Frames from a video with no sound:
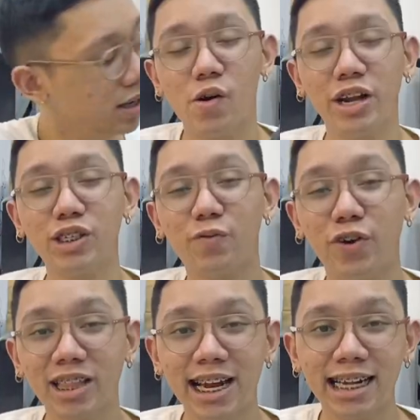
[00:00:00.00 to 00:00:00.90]
Okay, so
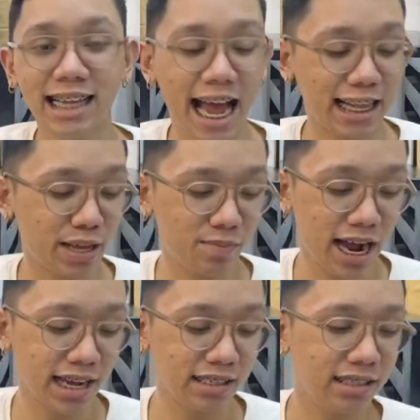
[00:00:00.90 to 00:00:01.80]
for the next item
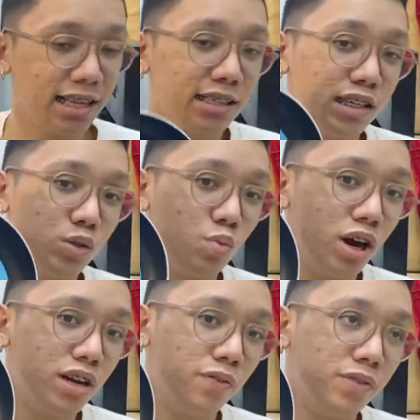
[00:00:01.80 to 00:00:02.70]
guys, this is
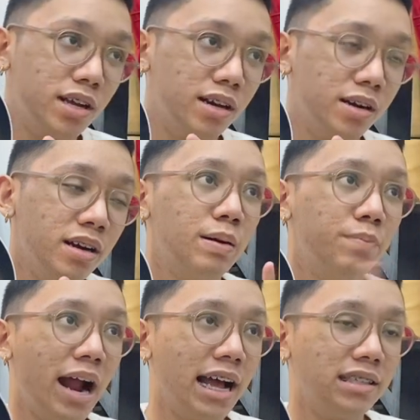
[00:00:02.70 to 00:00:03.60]
one of the
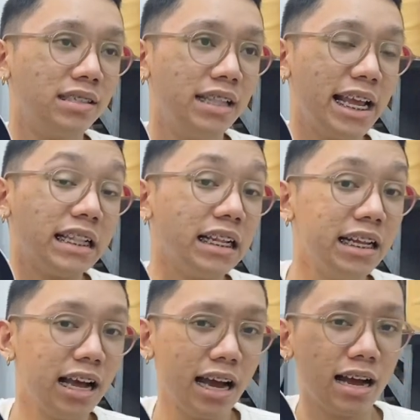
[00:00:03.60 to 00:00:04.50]
brands lately
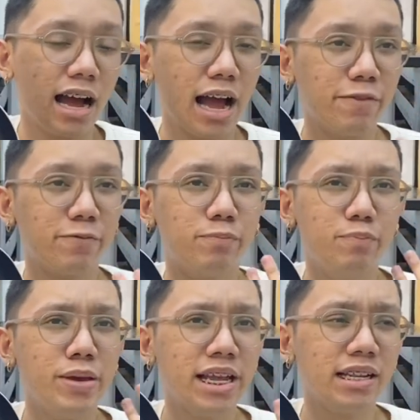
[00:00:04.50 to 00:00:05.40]
na I've
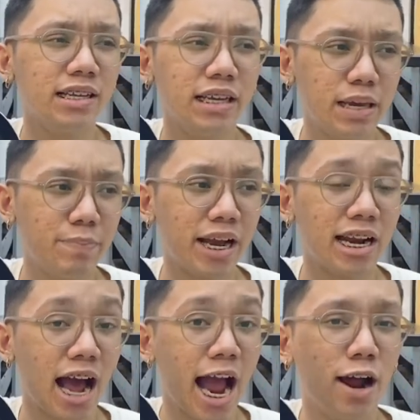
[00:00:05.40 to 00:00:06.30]
been keeping an
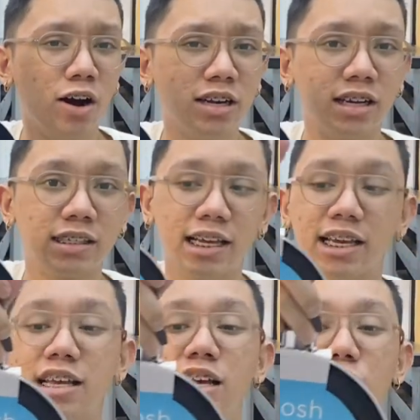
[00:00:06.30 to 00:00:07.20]
eye on
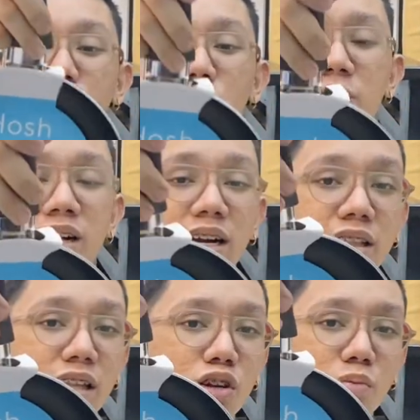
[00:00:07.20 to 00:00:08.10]
kasi sobrang
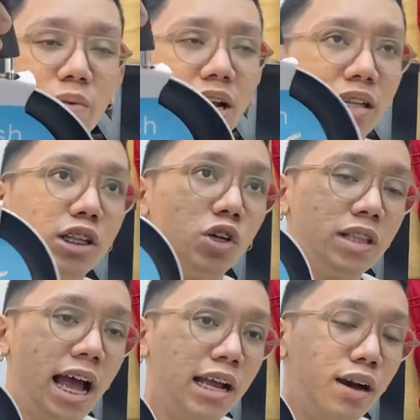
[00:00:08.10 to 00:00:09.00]
ganda ng brand na to
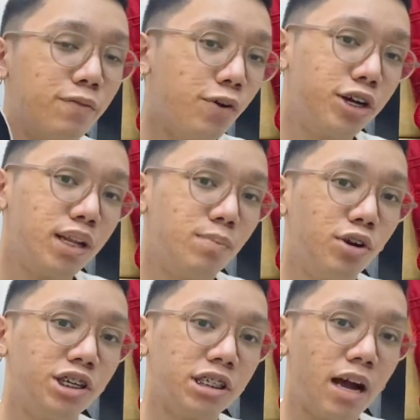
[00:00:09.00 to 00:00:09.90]
dahil affordable
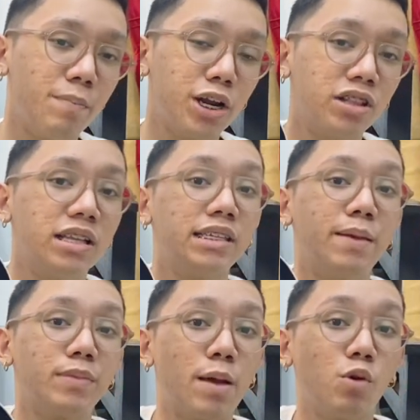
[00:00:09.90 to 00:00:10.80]
siya pero at the
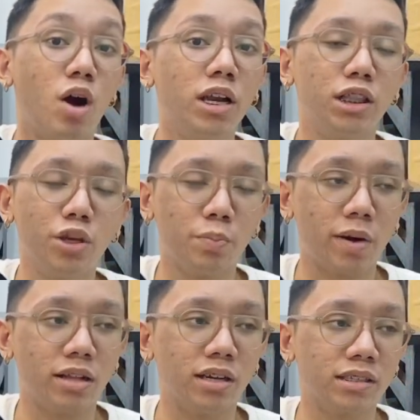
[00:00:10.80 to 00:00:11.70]
same time quality yung
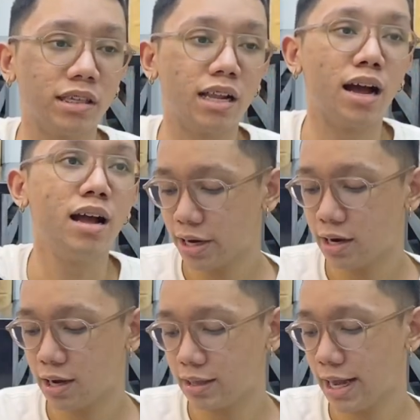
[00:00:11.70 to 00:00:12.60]
products nila. I
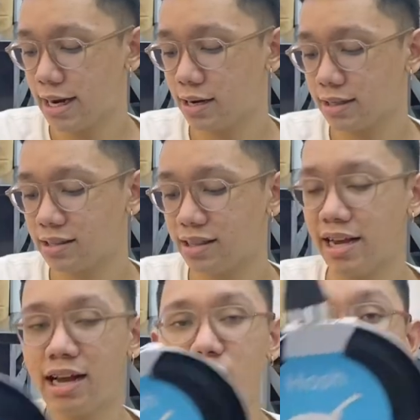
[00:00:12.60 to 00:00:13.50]
got a
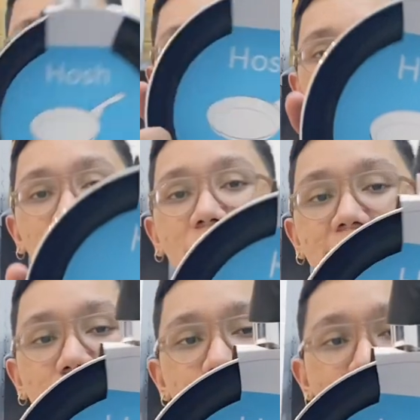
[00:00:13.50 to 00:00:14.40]
non-stick aluminum
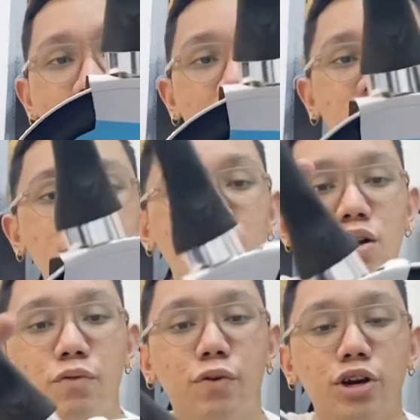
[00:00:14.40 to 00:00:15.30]
frying pan
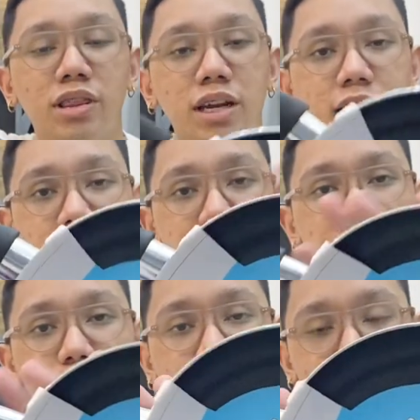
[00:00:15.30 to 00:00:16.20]
for
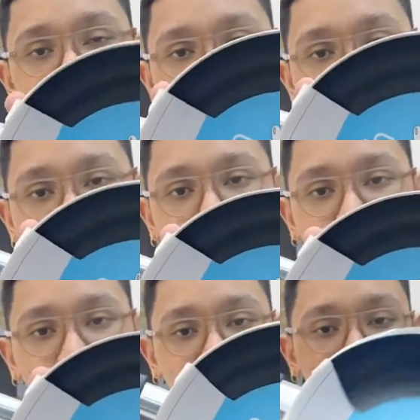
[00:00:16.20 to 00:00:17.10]
349
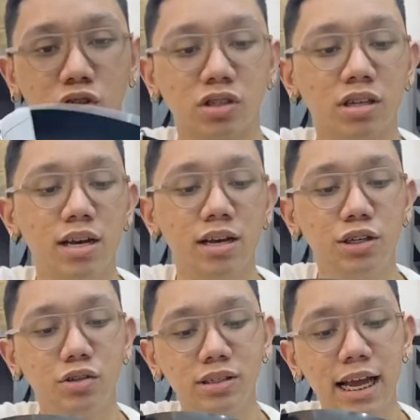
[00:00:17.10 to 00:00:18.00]
pesos.
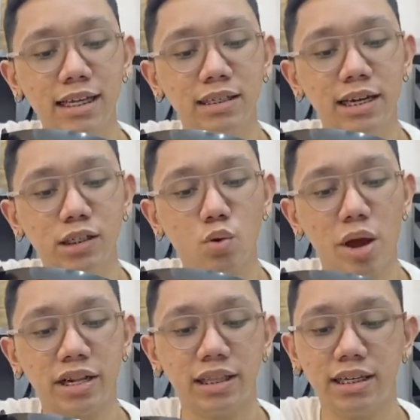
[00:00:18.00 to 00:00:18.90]
Yung size niya is
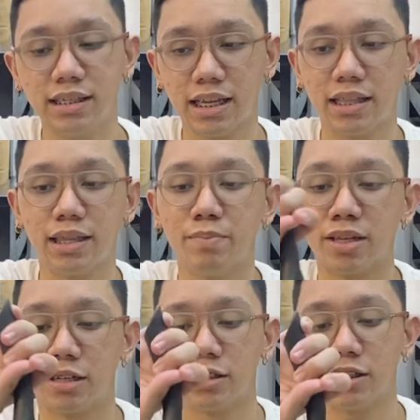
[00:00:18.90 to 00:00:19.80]
20
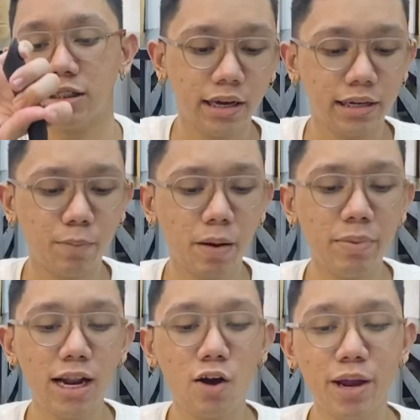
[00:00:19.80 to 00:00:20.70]
centimeters.
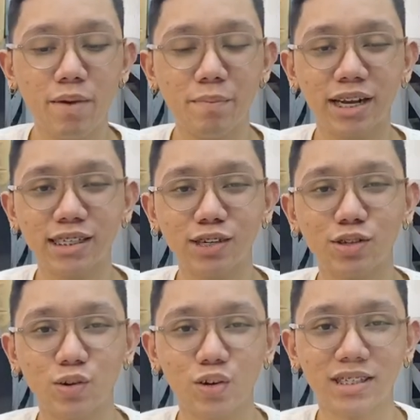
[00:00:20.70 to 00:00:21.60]
Nagpabili ako kay mami kasi
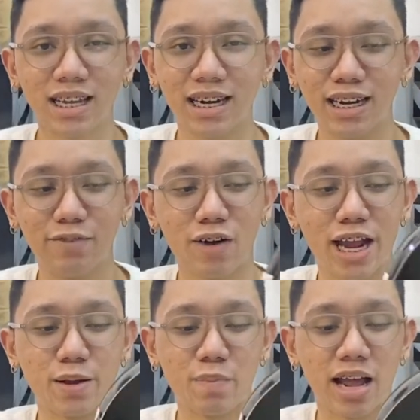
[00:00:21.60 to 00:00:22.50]
gusto ko ng sariling
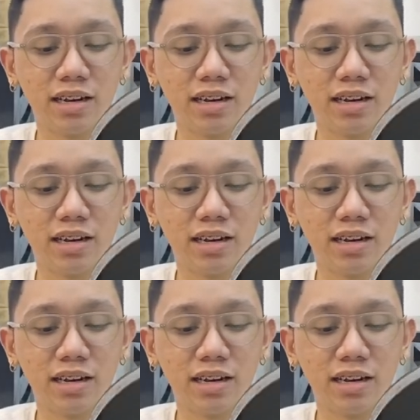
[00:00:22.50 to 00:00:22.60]
frying pan.